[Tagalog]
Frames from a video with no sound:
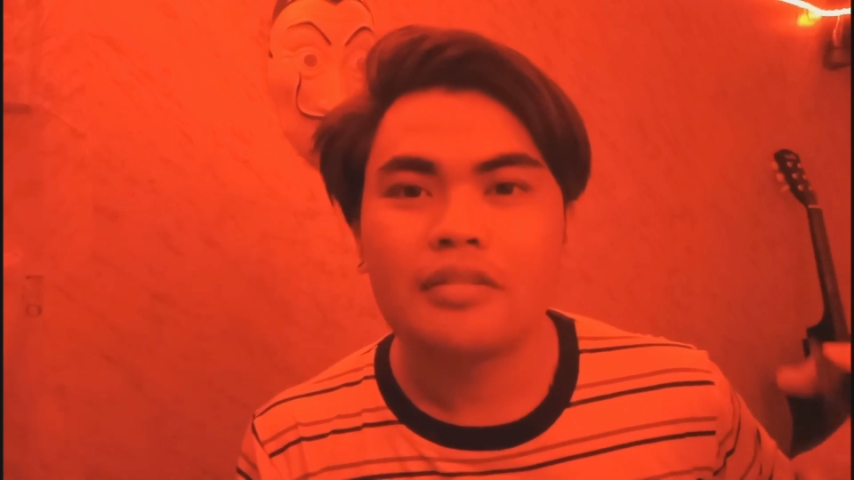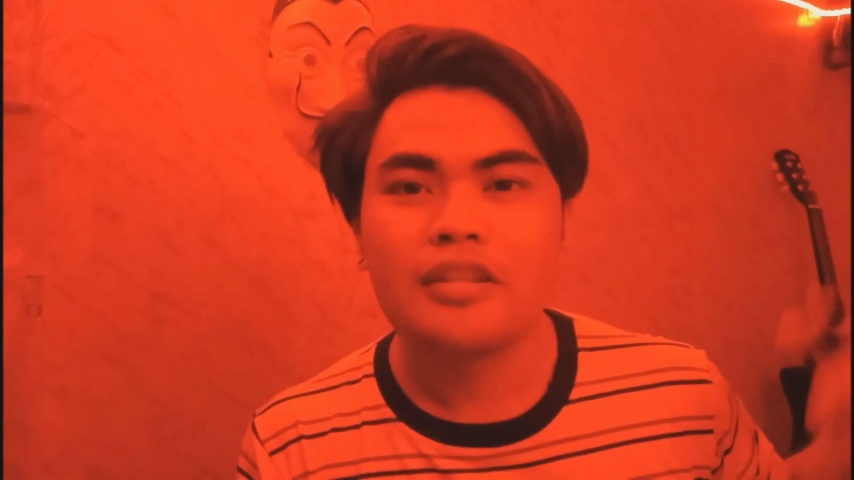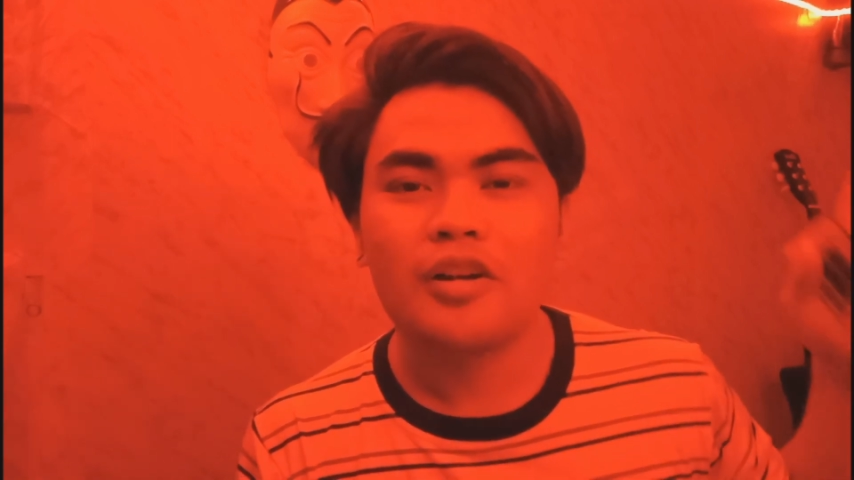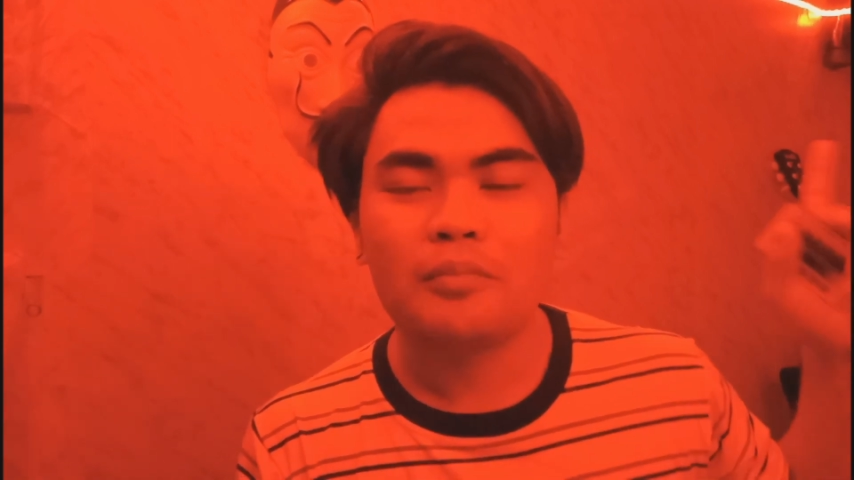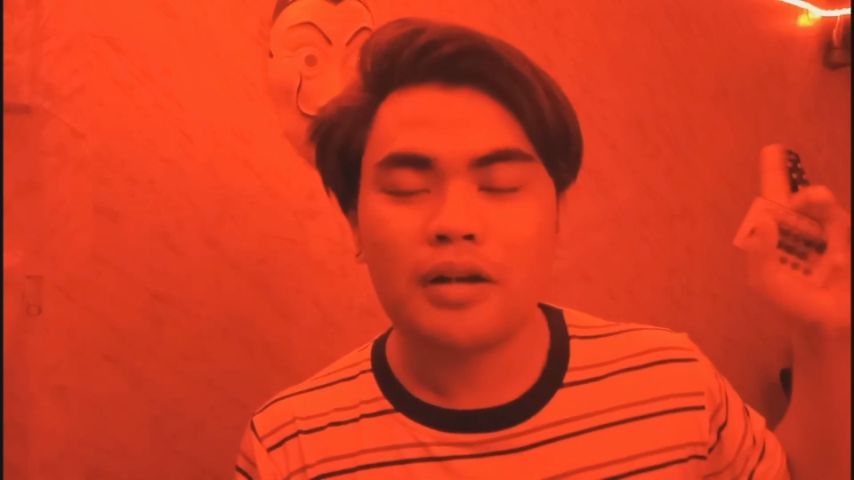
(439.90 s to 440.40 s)

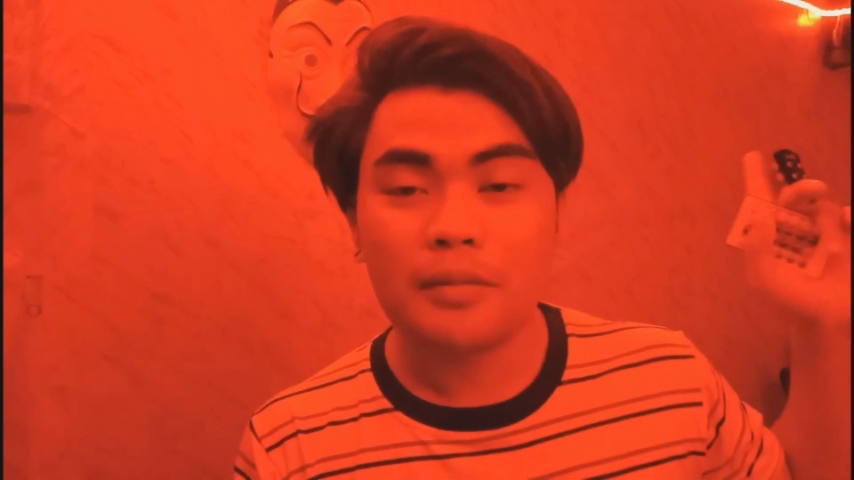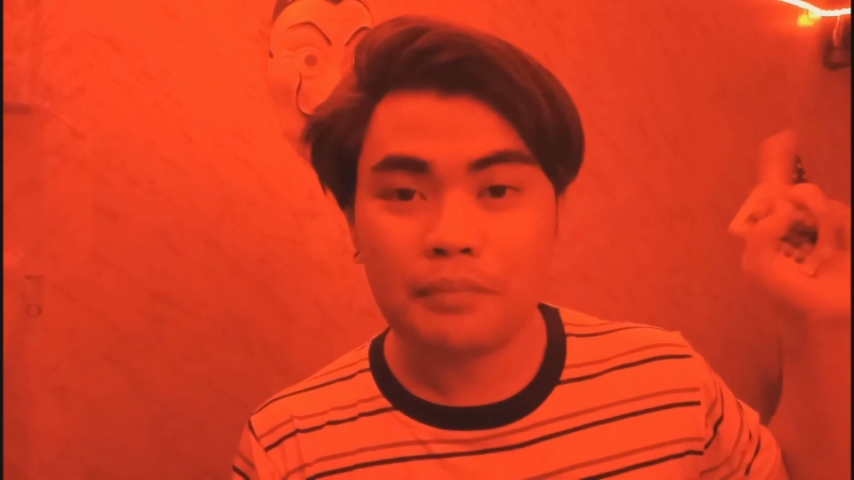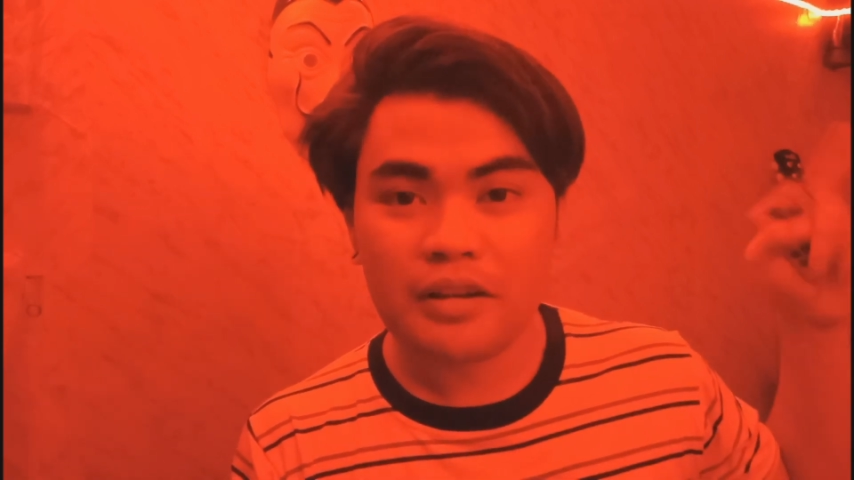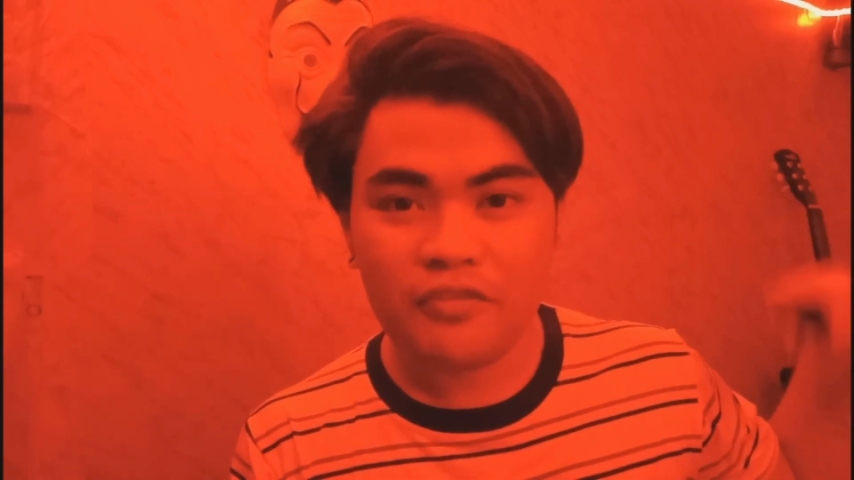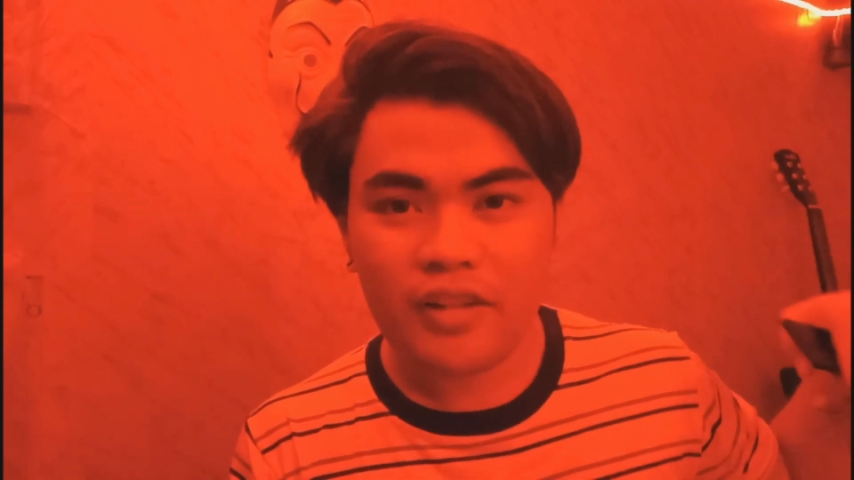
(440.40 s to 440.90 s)
Hindi ako
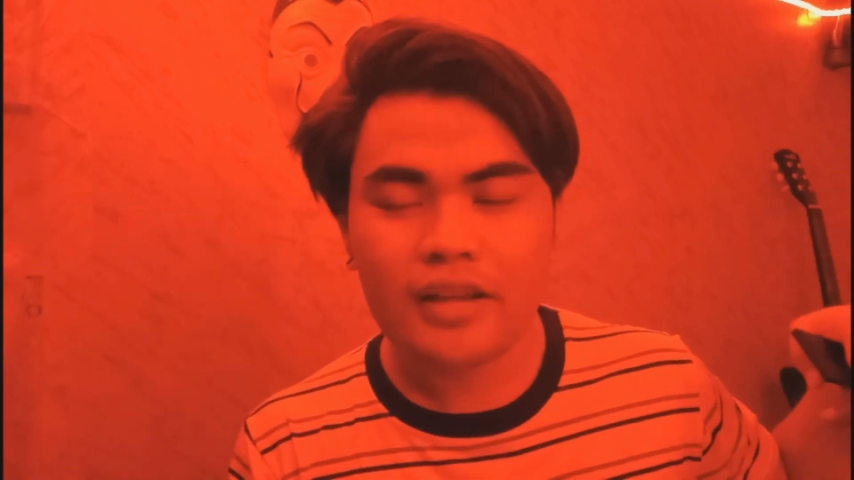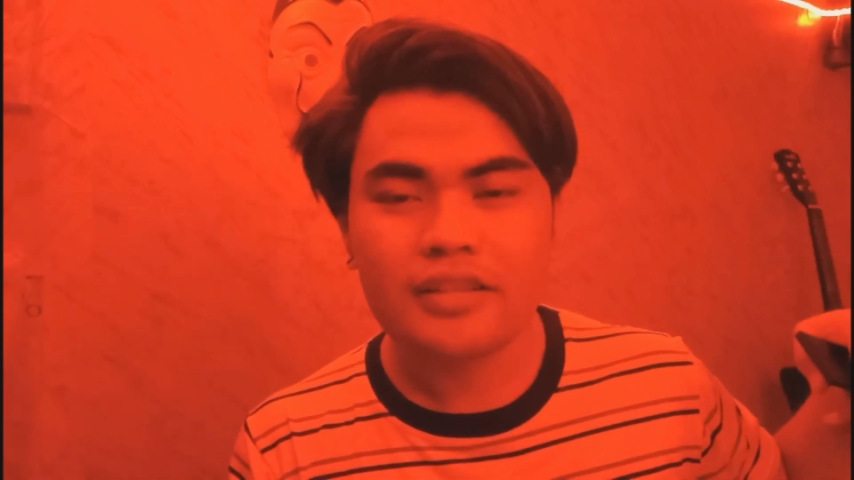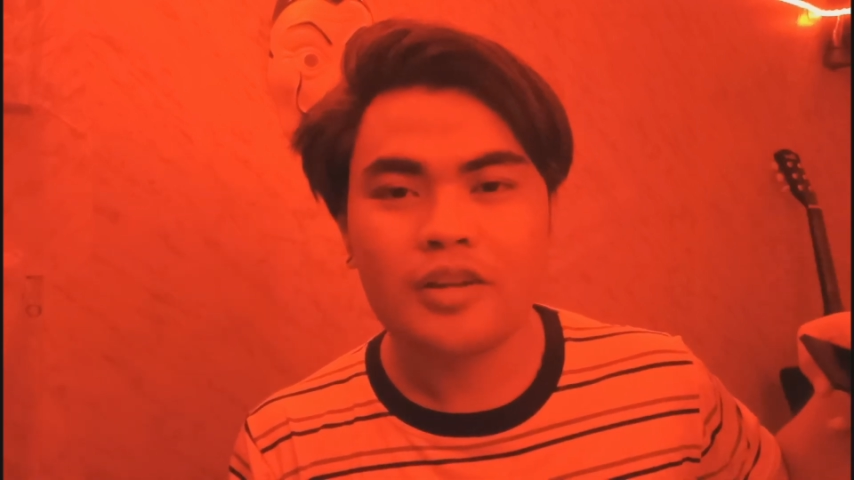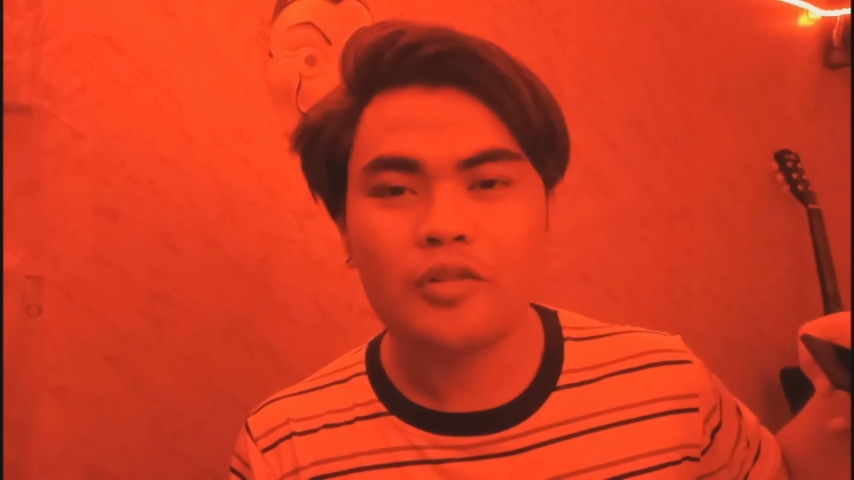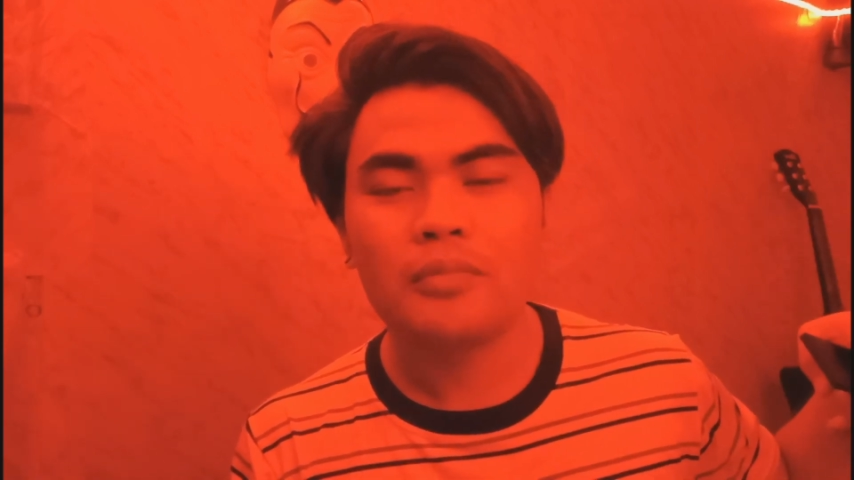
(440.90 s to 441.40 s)
makapag-vlog
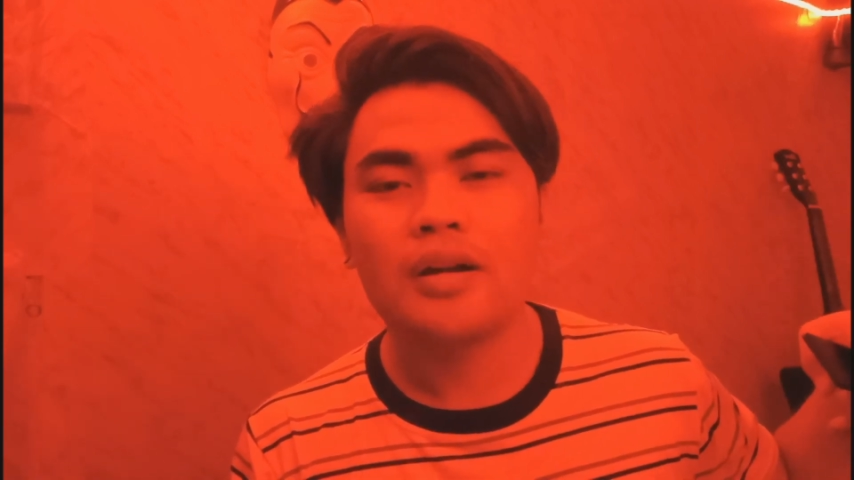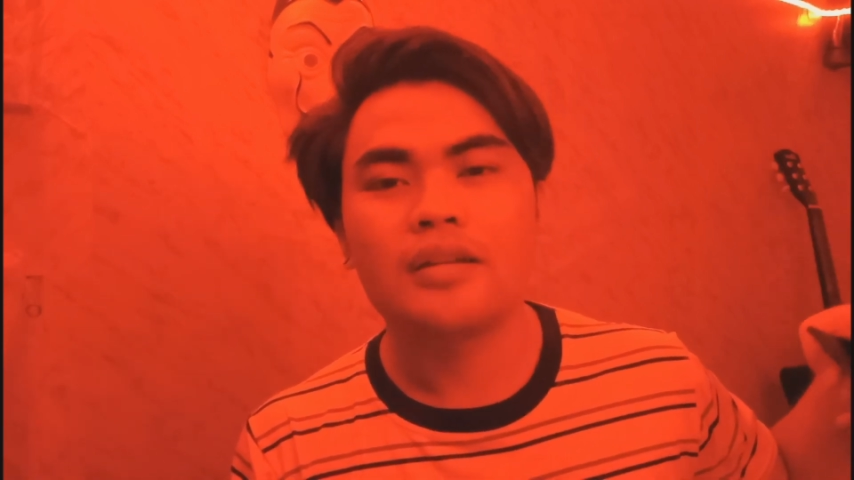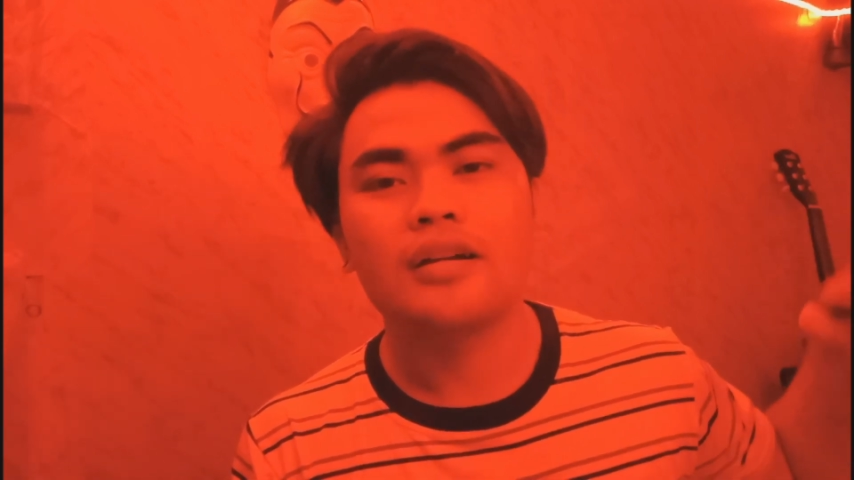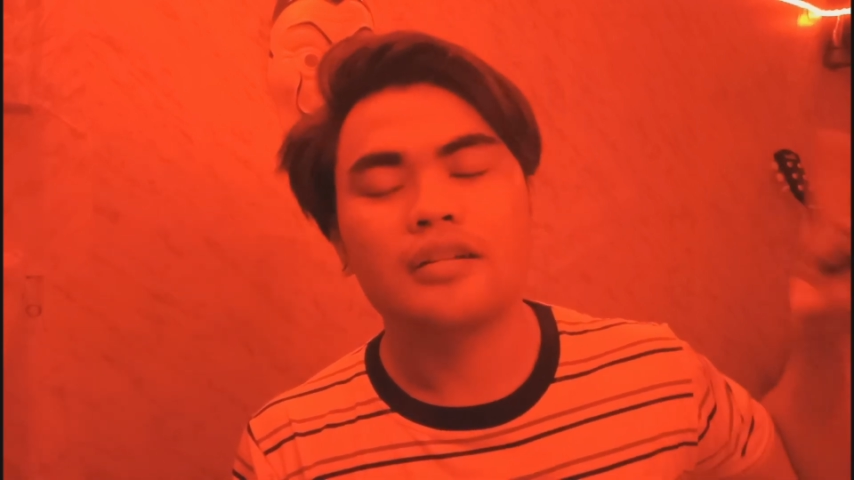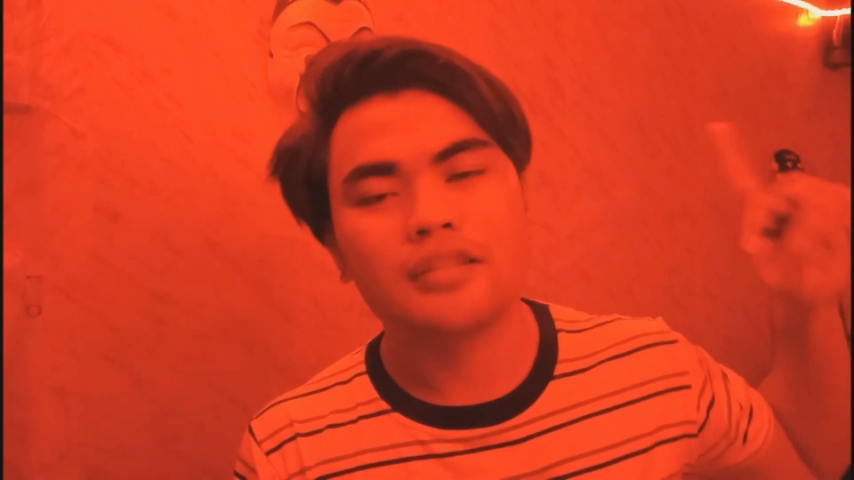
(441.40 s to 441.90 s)
ng
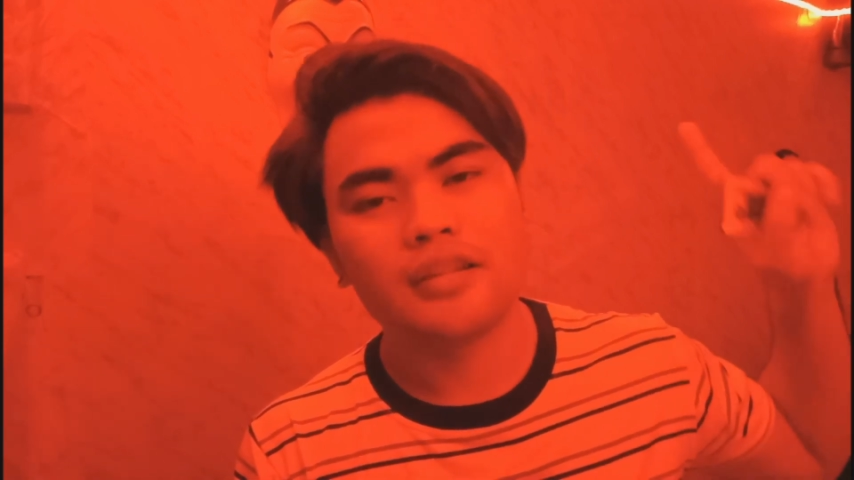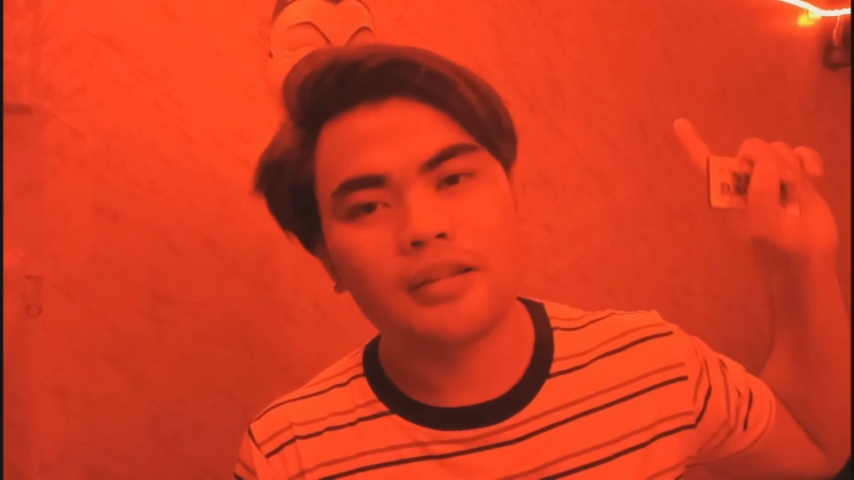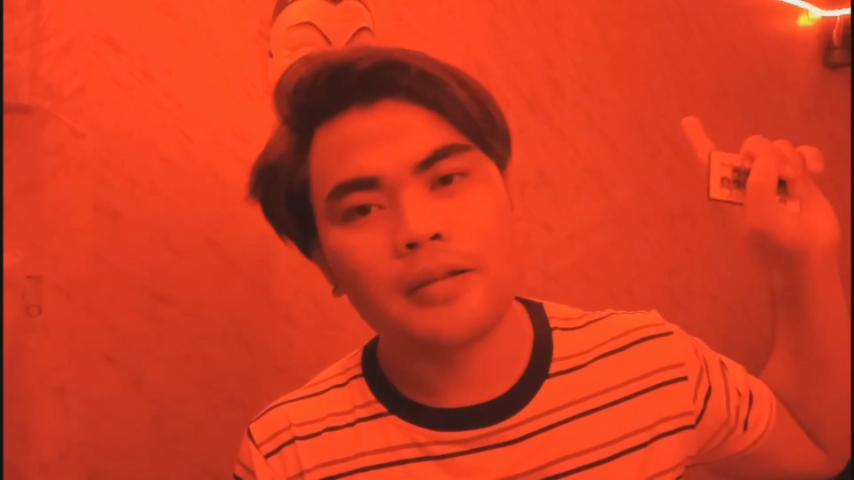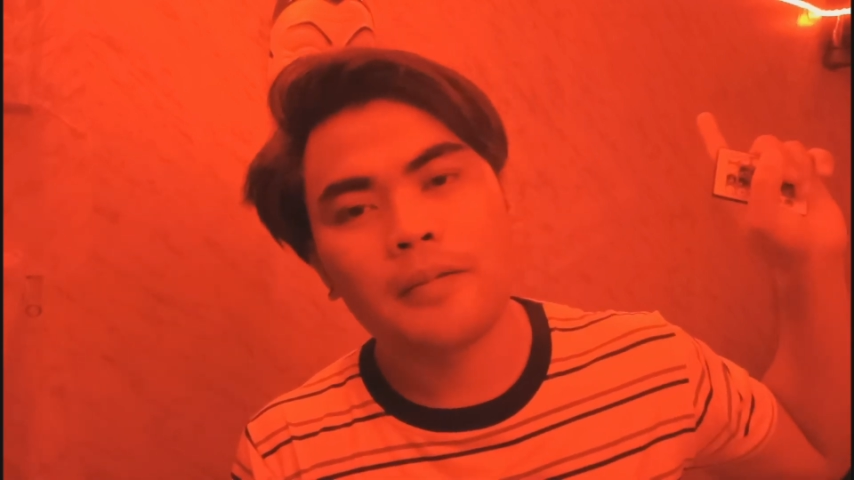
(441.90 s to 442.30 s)
umaga kasi